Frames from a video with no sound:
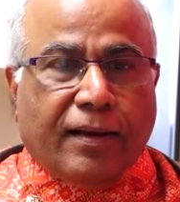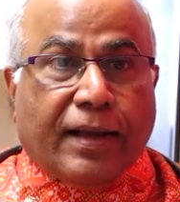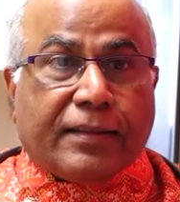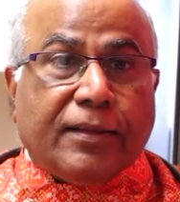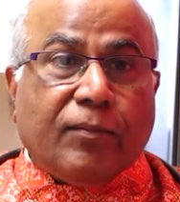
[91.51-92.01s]

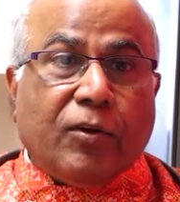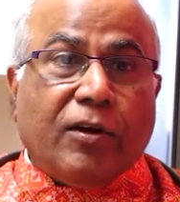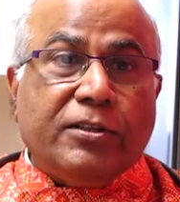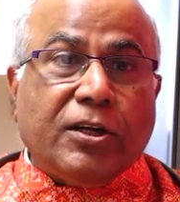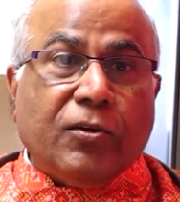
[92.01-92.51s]

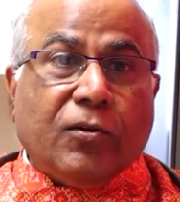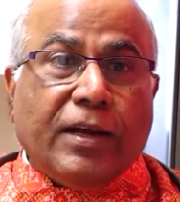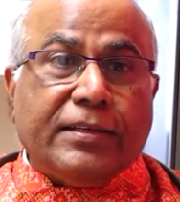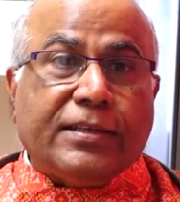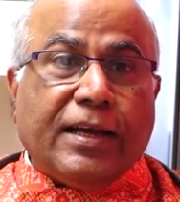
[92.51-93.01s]
రక్తంలో చెడు
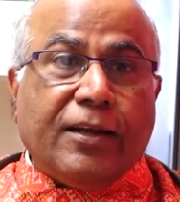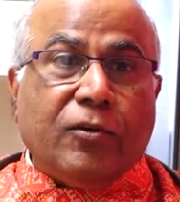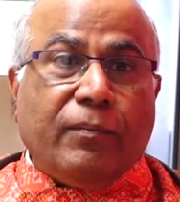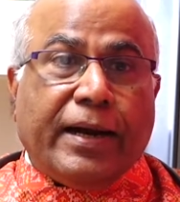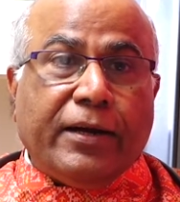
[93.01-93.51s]

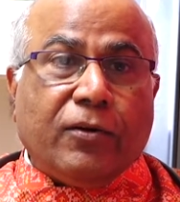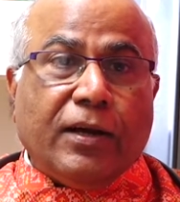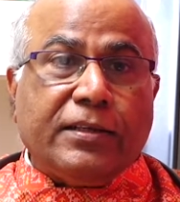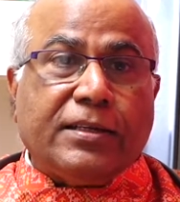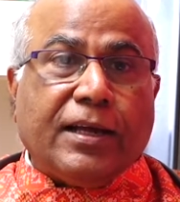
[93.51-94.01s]
కొలెస్ట్రాల్ బ్యాడ్
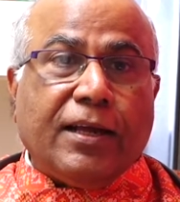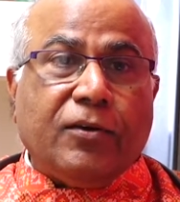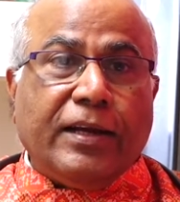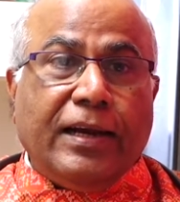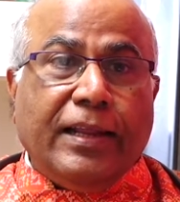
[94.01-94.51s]

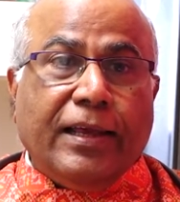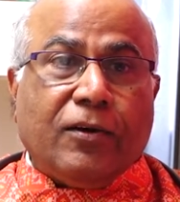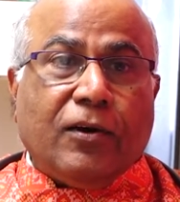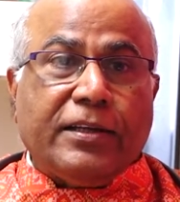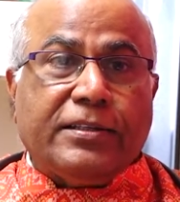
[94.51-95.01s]
కొలెస్ట్రాల్
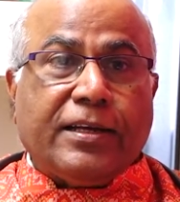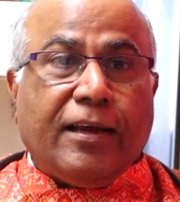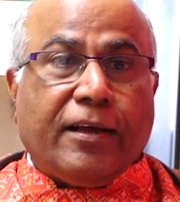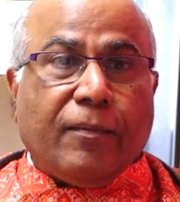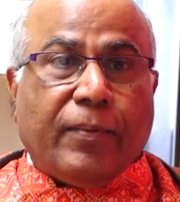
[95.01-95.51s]
ఎల్డిఎల్
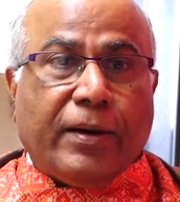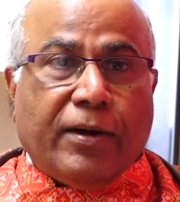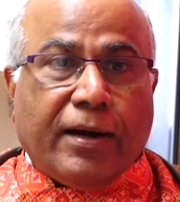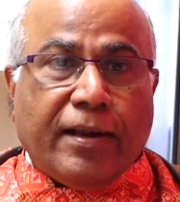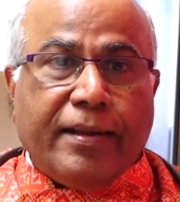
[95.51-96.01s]
కొలెస్ట్రాల్ యొక్క
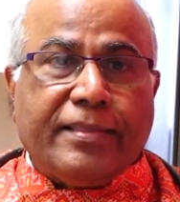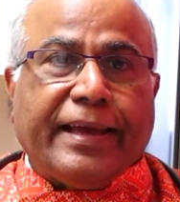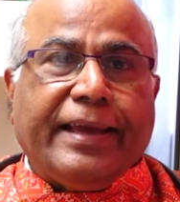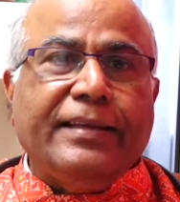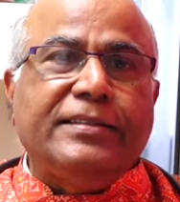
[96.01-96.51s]
పరిమాణాన్ని
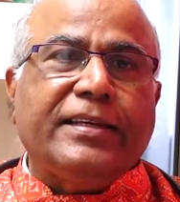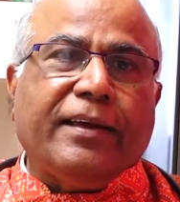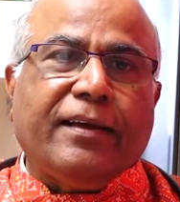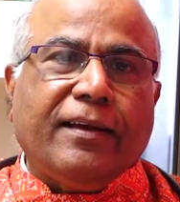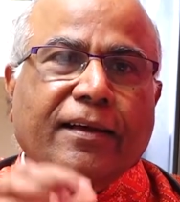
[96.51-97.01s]
తగ్గించి
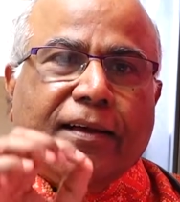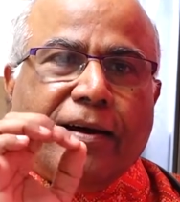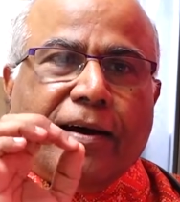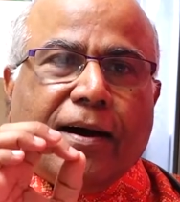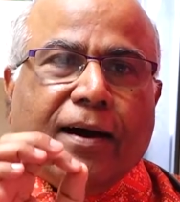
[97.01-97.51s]

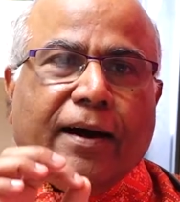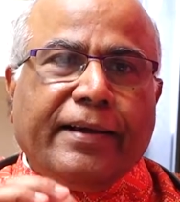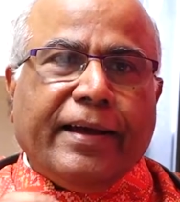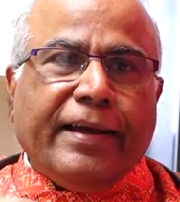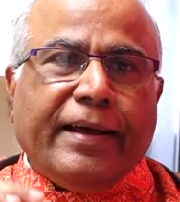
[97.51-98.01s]

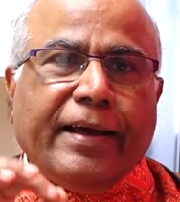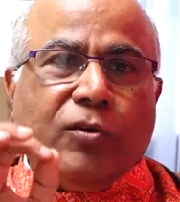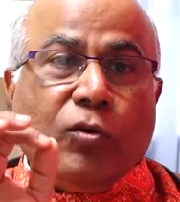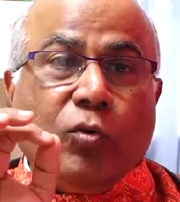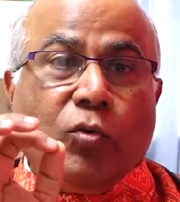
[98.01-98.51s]
హార్ట్
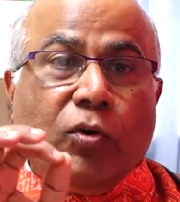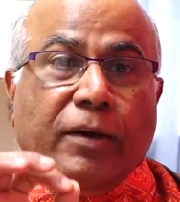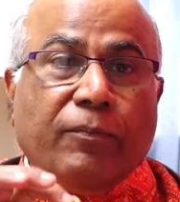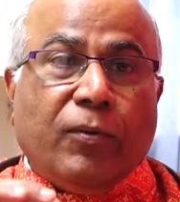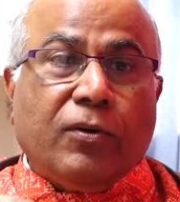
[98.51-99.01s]
అటాక్
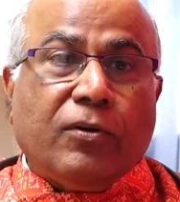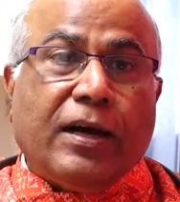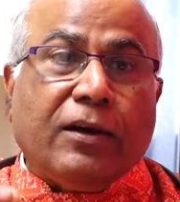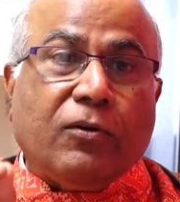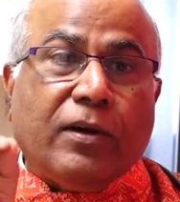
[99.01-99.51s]
గుండెపోటు
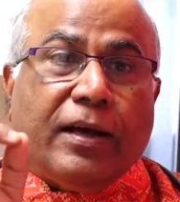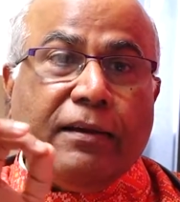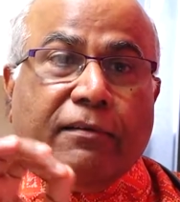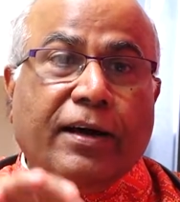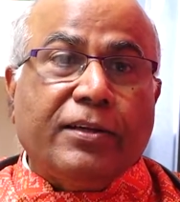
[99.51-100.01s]
రాకుండా
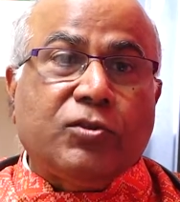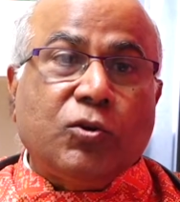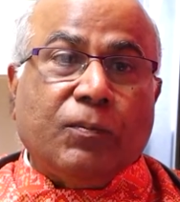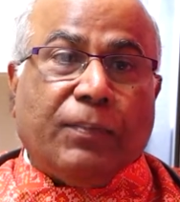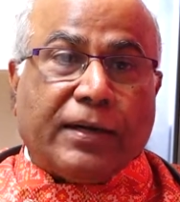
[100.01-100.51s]

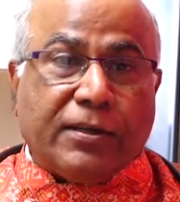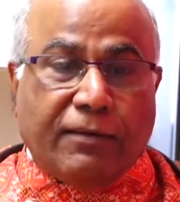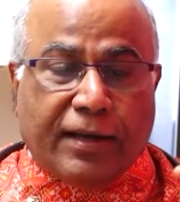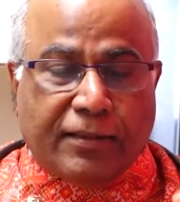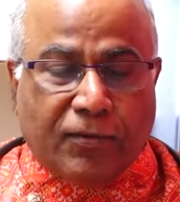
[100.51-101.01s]
నివారిస్తూ
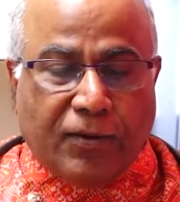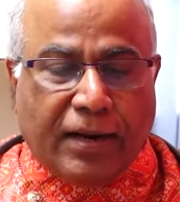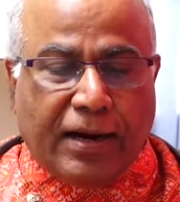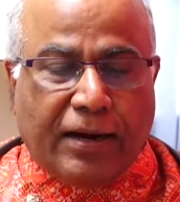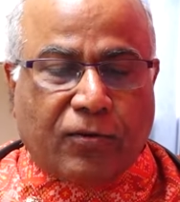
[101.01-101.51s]
పక్షవాతం
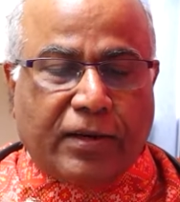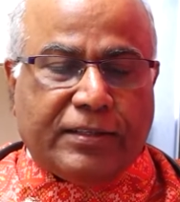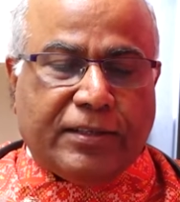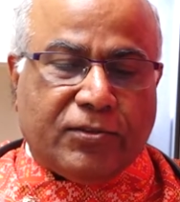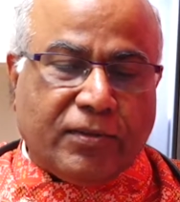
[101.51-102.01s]
కూడా రాకుండా
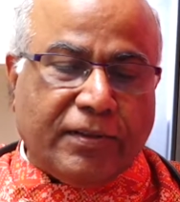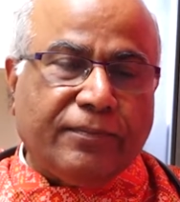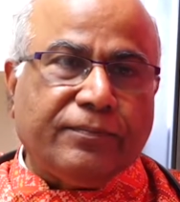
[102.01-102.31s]
చేస్తుంది